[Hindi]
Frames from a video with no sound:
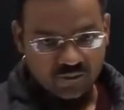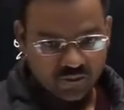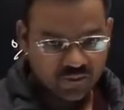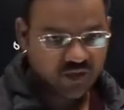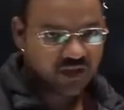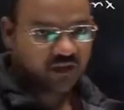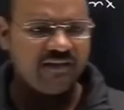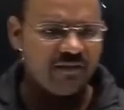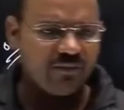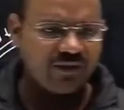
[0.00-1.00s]
ठीक है
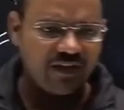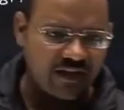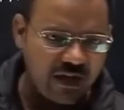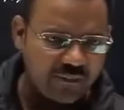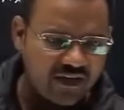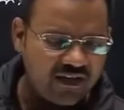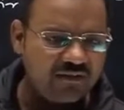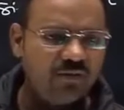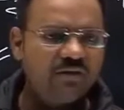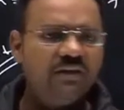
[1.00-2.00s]
की जरूरत है काम करने की
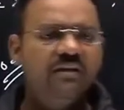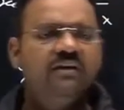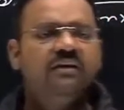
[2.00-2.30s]
जरूरत है